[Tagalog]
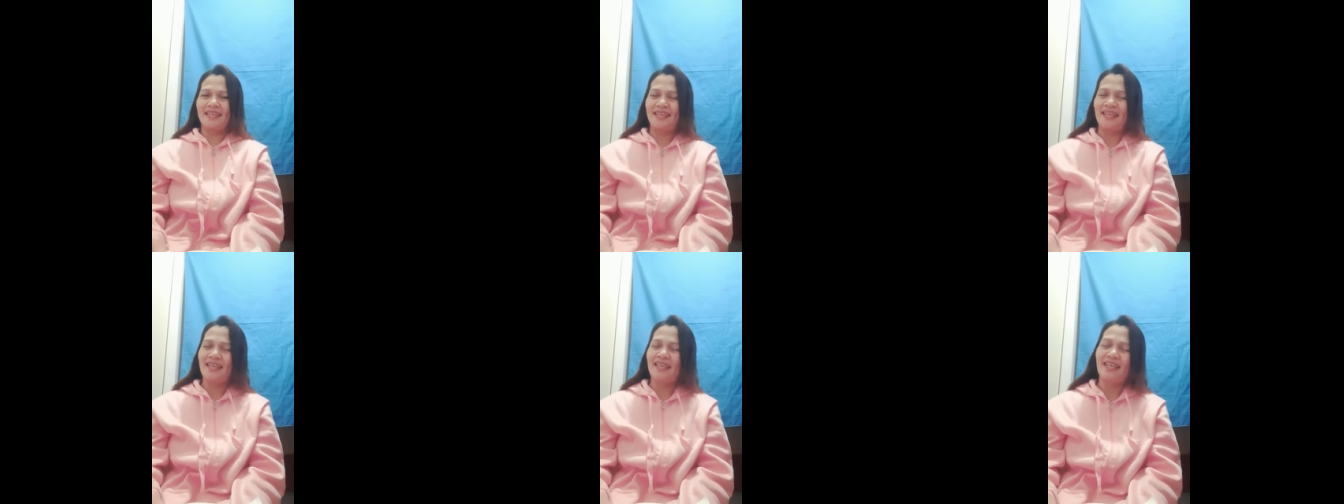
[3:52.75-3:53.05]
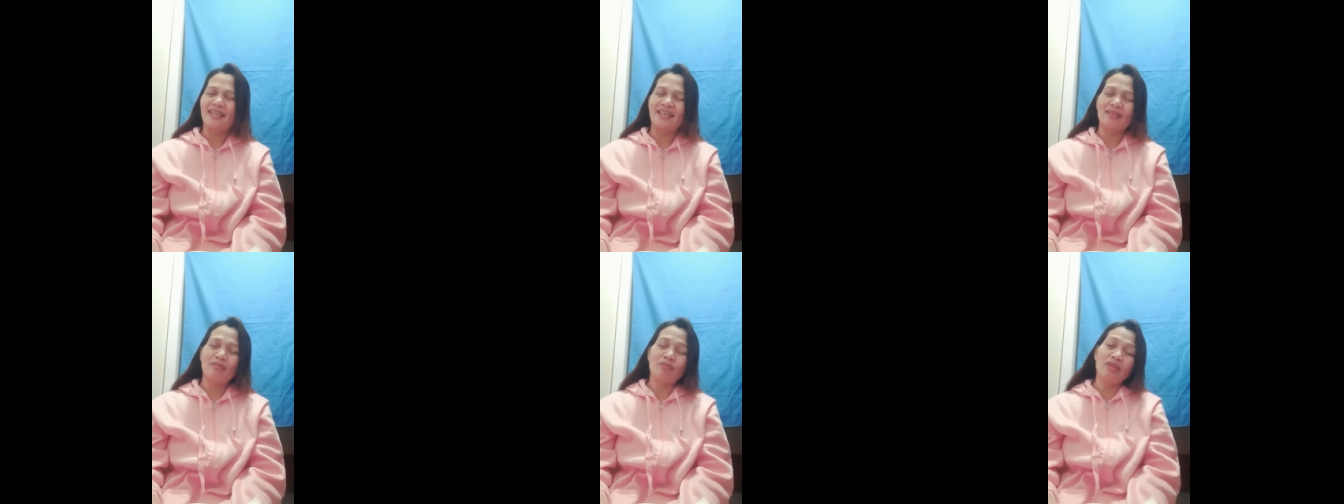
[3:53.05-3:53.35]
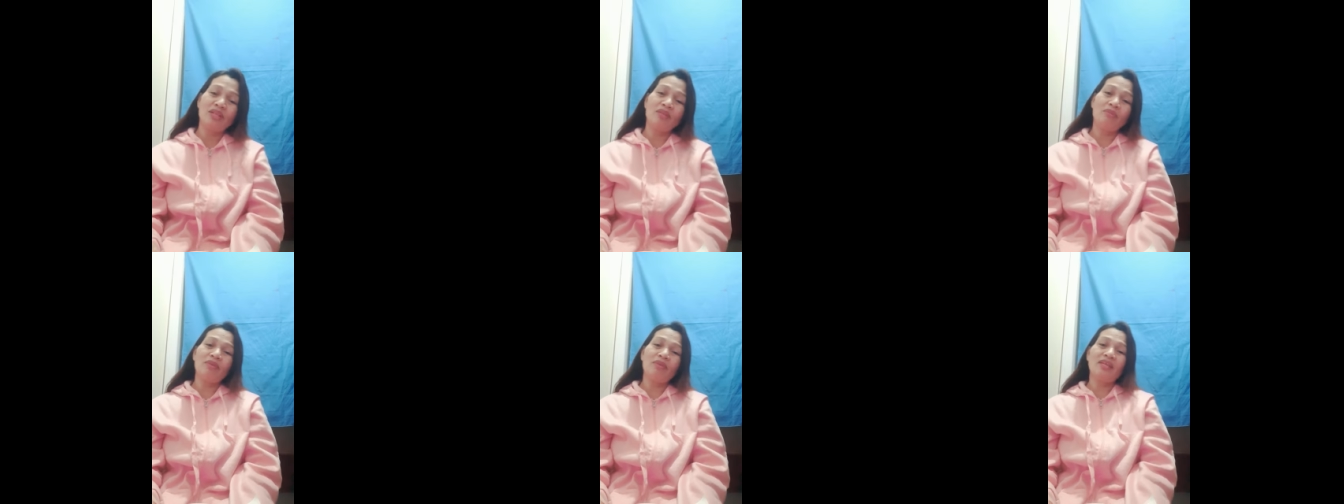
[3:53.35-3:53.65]
Yan,
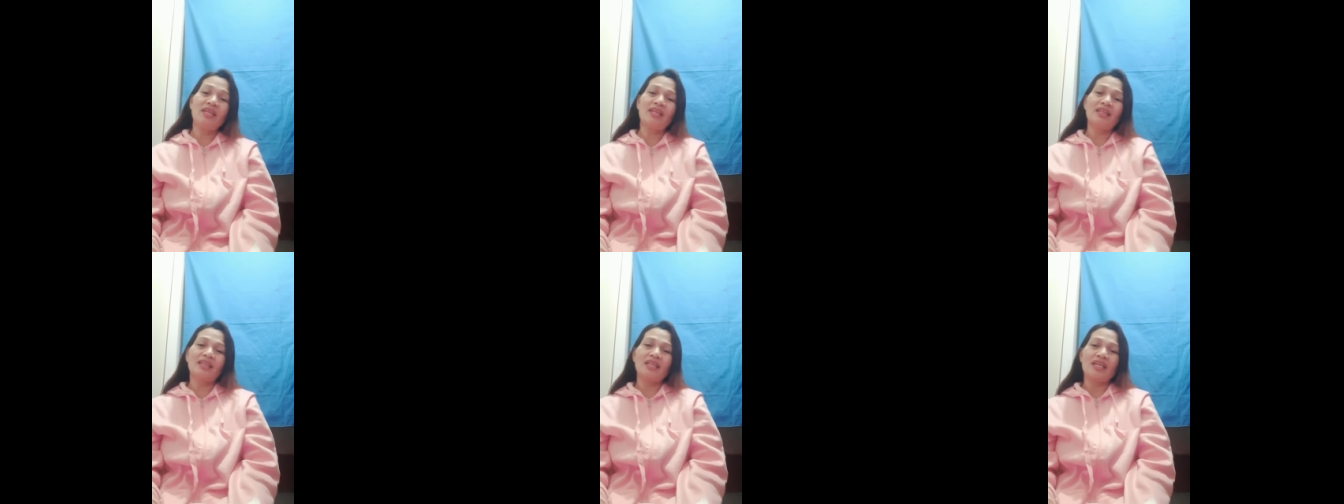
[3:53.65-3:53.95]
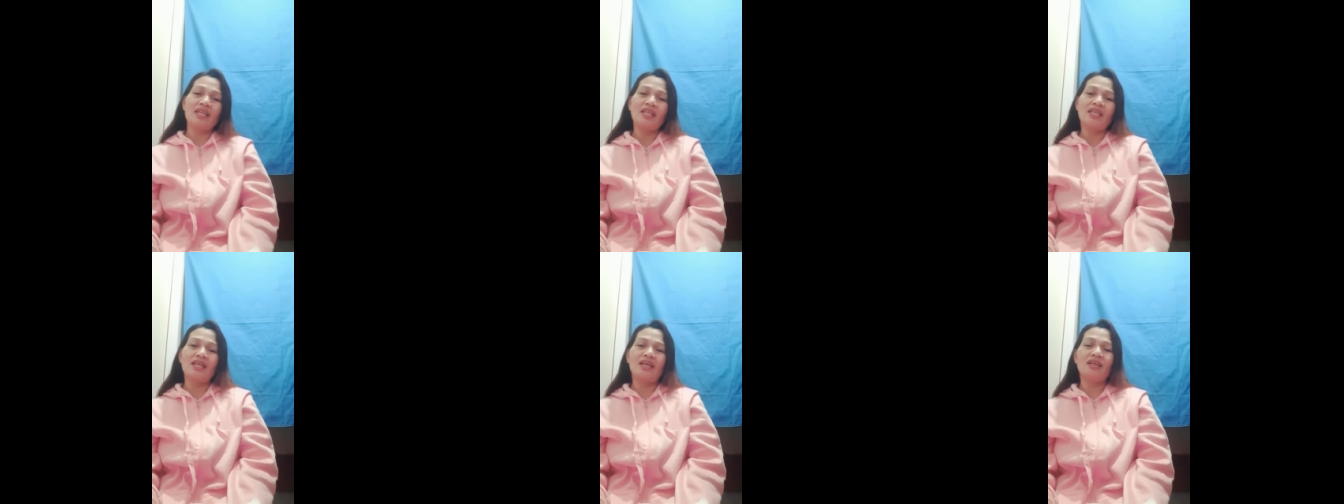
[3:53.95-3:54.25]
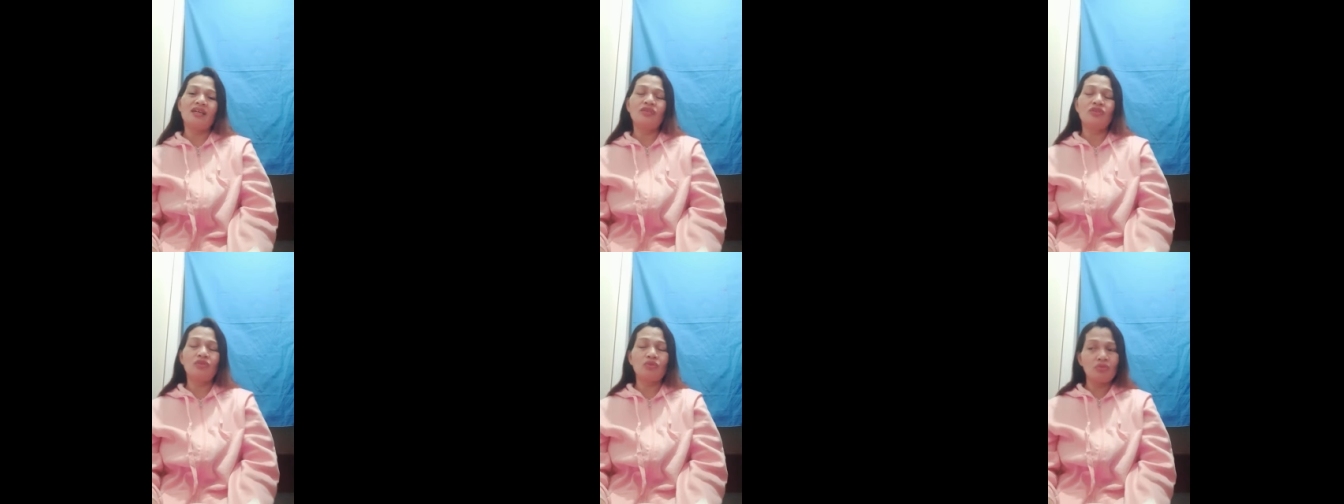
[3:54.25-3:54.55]
binibigyan tayo
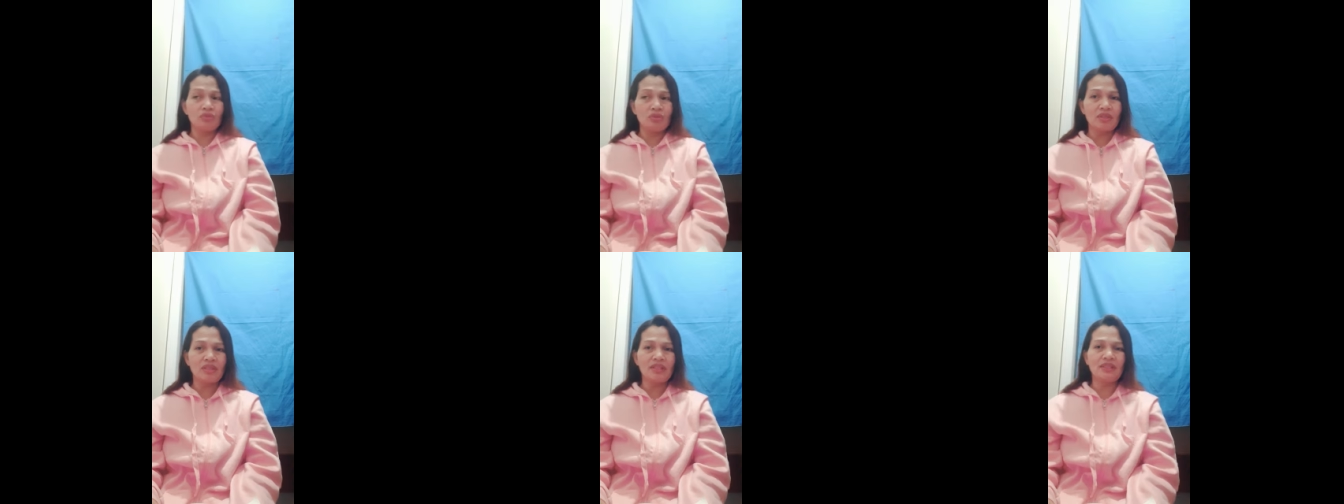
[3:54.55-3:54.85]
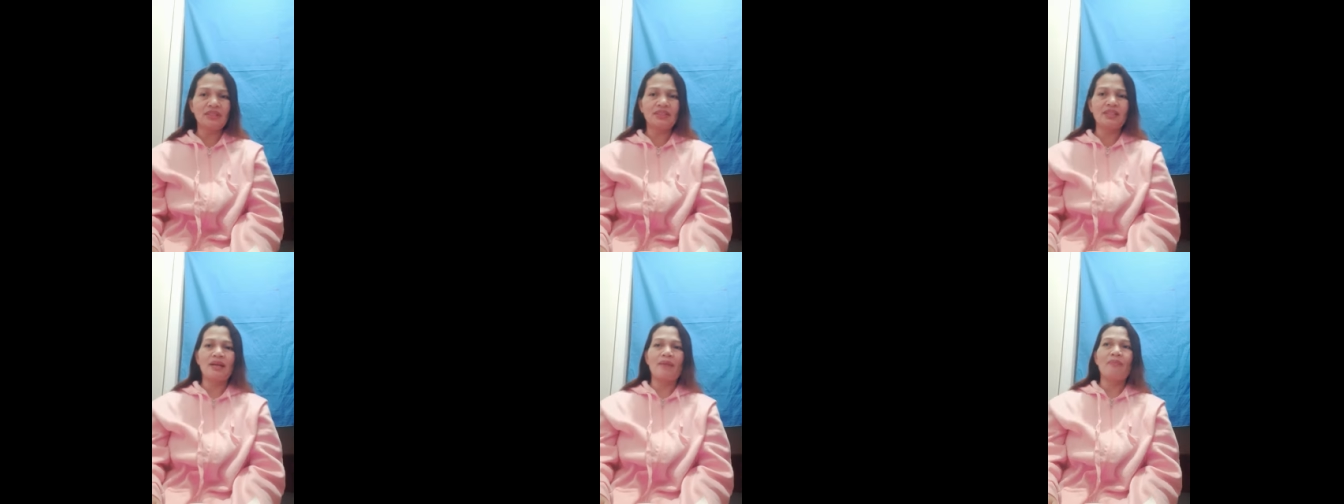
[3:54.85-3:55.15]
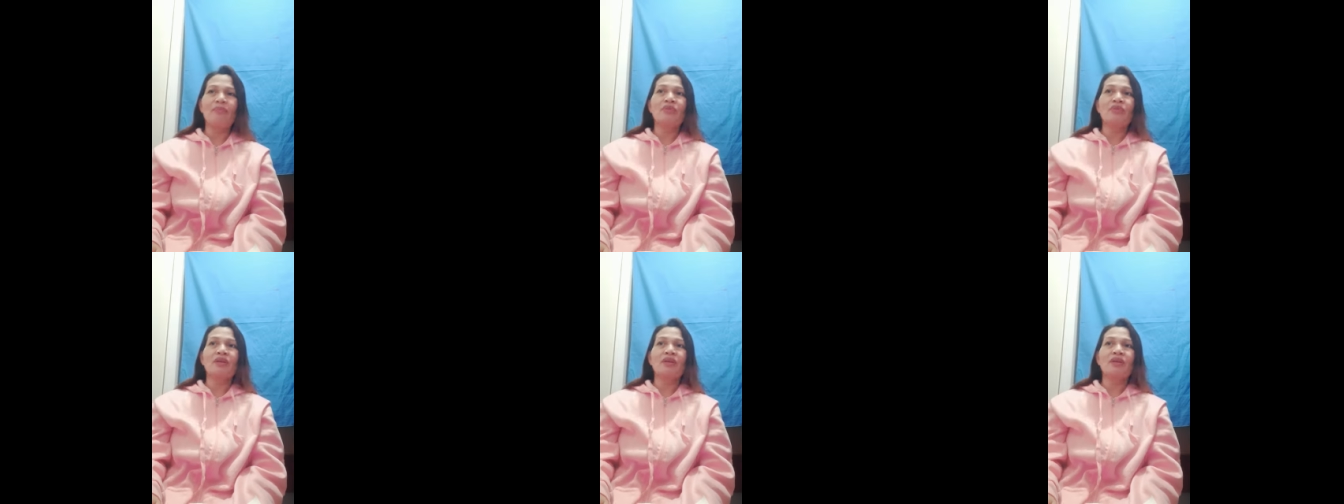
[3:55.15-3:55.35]
ng assurance na